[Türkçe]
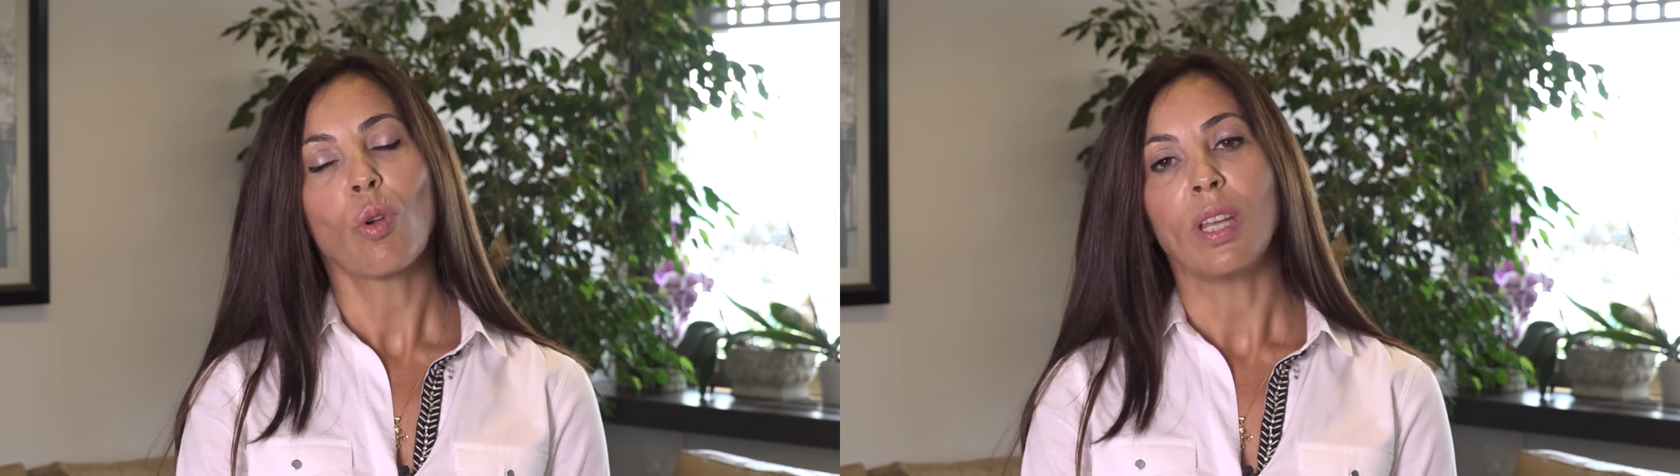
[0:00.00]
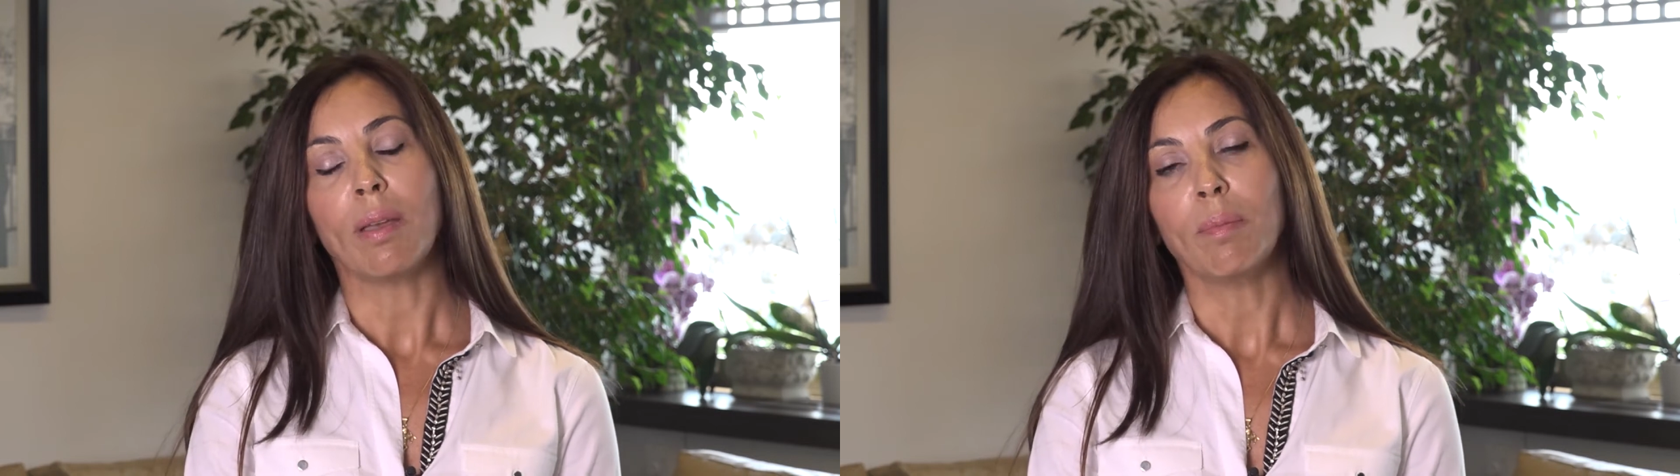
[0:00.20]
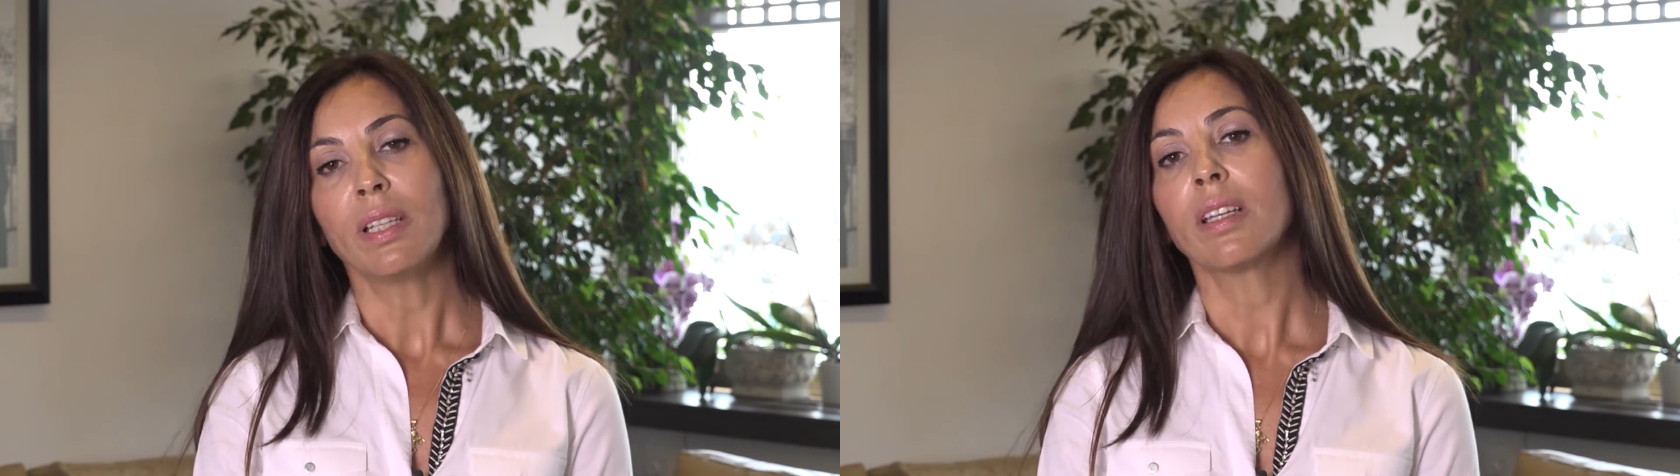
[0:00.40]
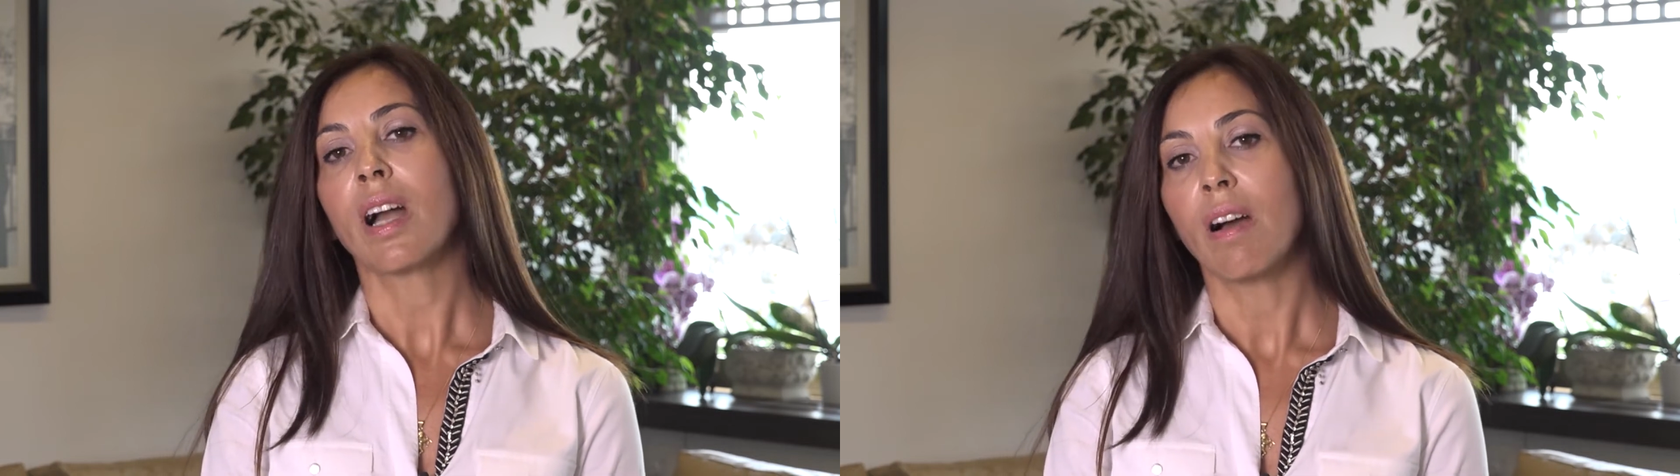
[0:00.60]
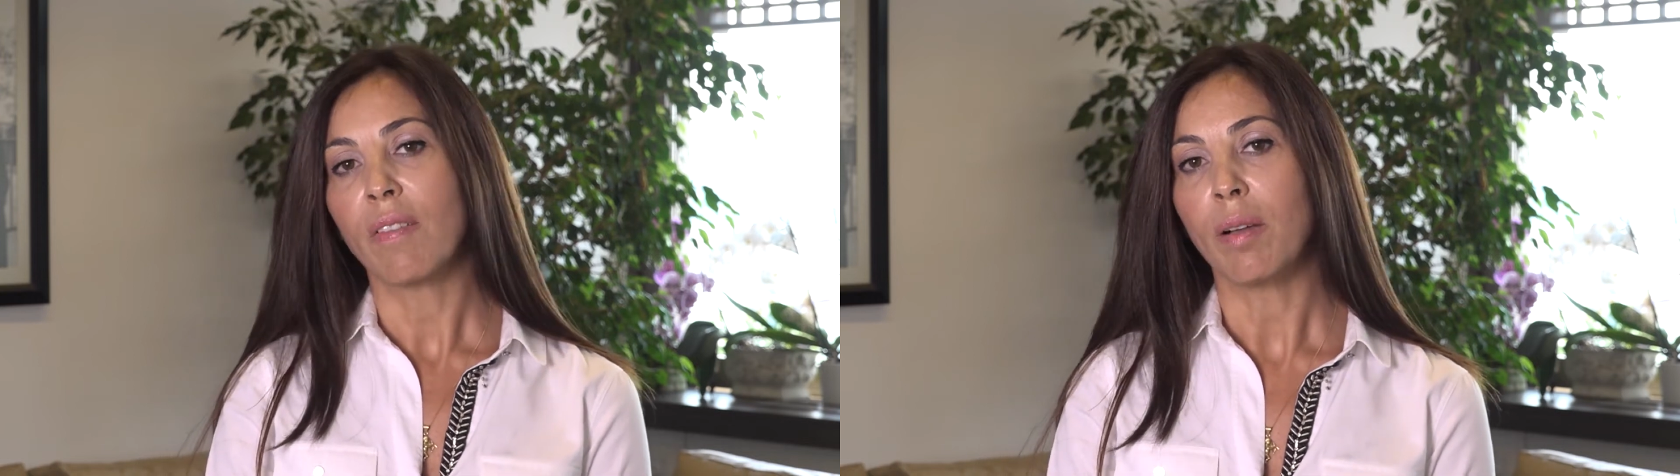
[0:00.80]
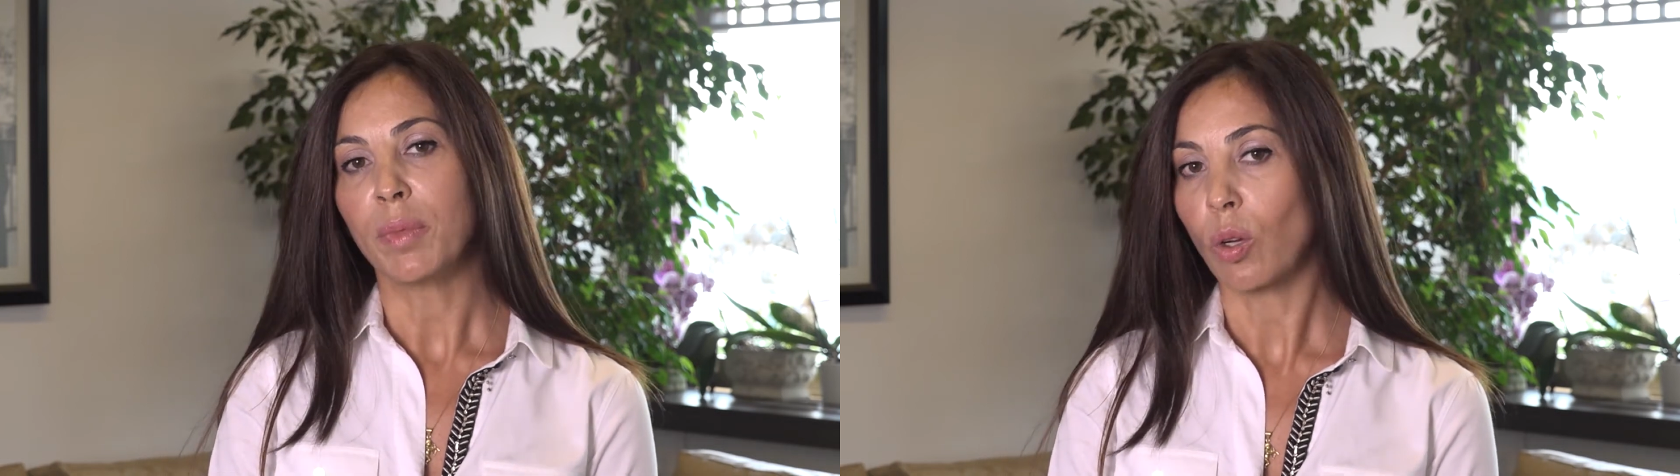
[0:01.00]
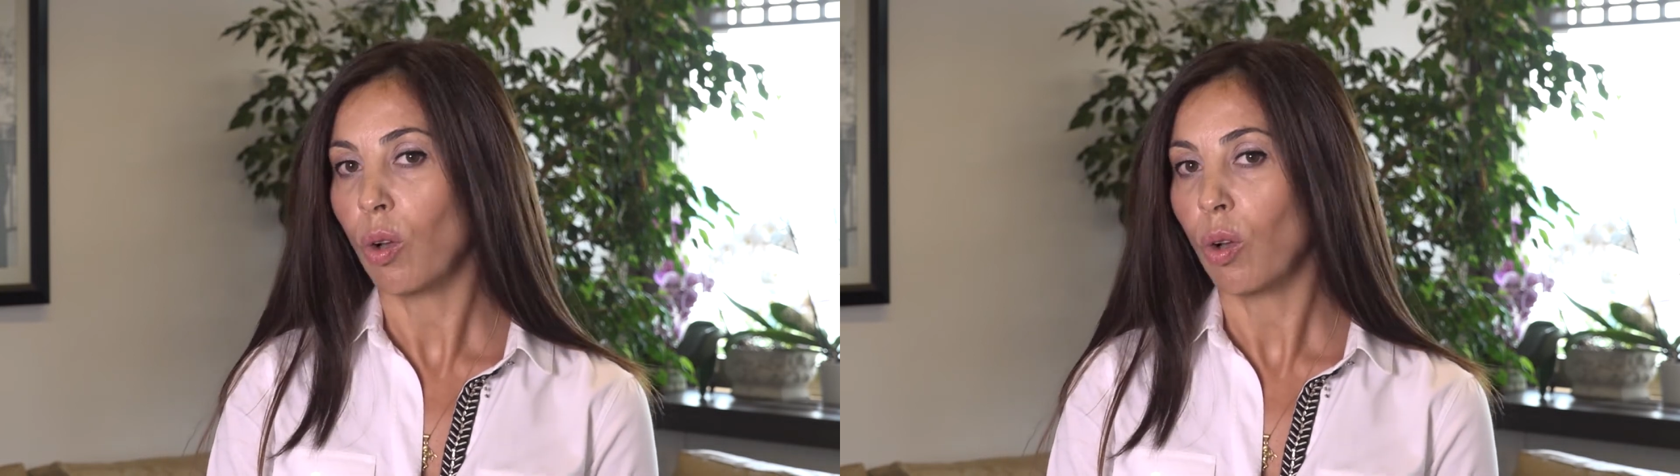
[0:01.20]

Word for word: önemli kavramlar